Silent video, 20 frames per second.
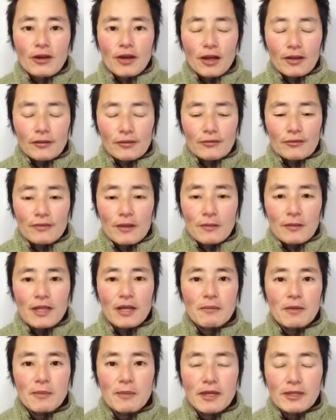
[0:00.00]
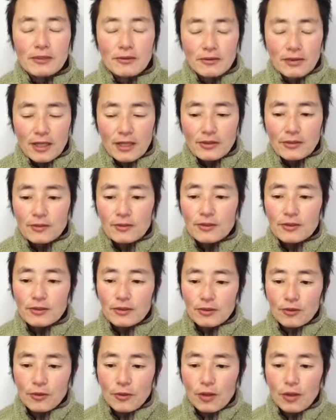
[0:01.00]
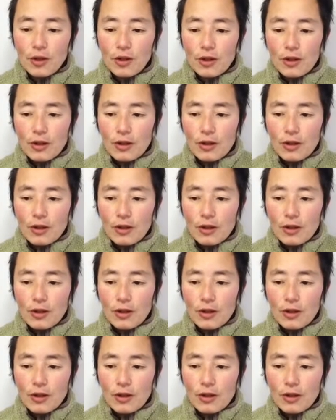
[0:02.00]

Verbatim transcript: あのウェビナー見ますよね。そうすると